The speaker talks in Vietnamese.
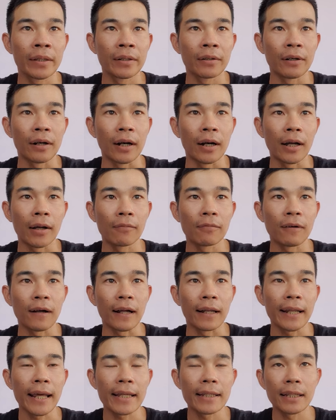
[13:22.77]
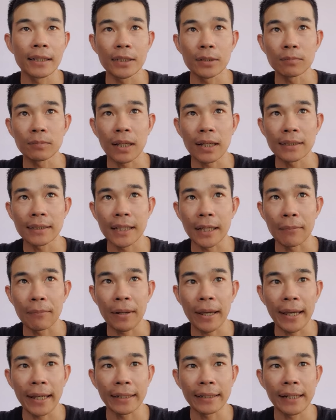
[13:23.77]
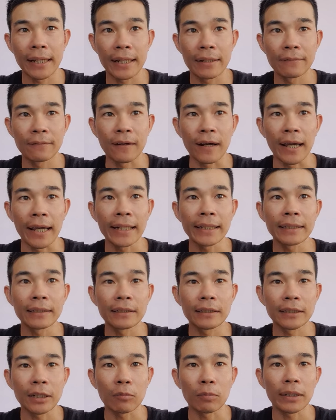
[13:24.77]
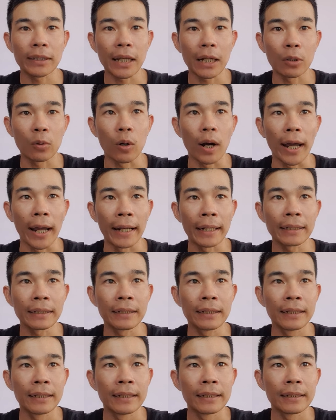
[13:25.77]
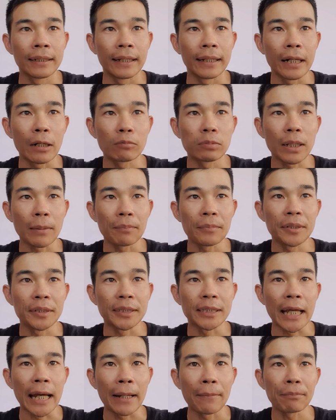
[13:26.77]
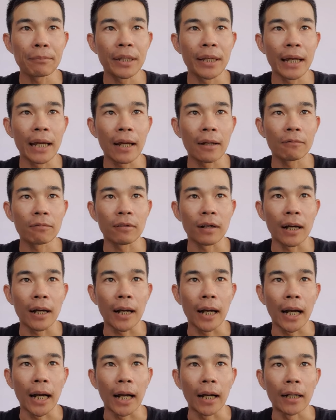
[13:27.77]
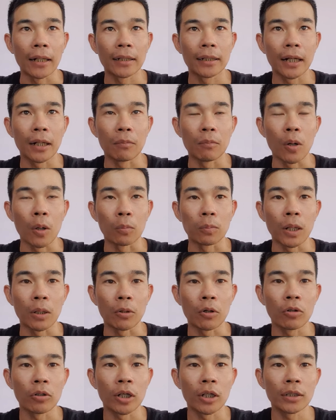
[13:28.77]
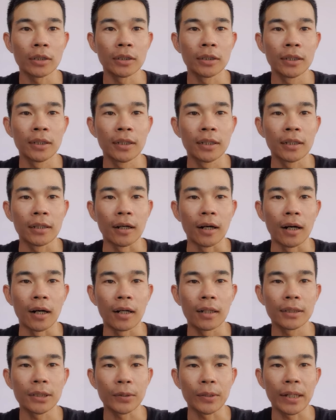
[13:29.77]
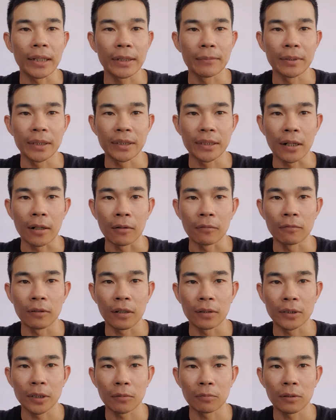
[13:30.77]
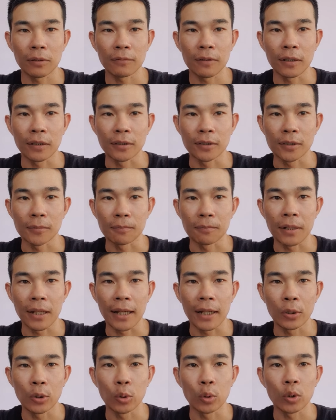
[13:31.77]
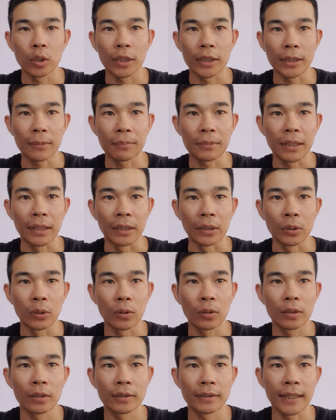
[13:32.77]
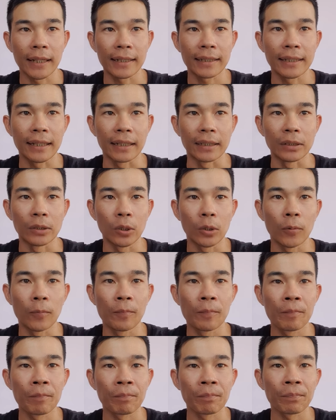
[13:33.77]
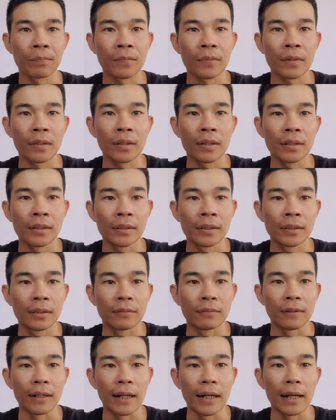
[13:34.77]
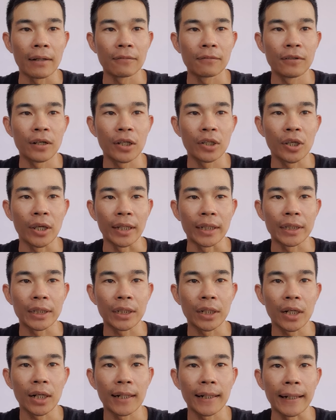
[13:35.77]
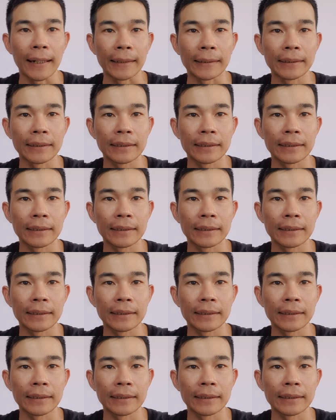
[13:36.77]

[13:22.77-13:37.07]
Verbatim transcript: à, và đây thì chúng ta sẽ mang đi và S trong cái thanh khoản thì 0.18 Mia và gần một đồng Onet đó chỗ này thì mình chọn vào trong cái phần supply luôn là chấp nhận luôn xác nhận luôn và phê duyệt cho nó nè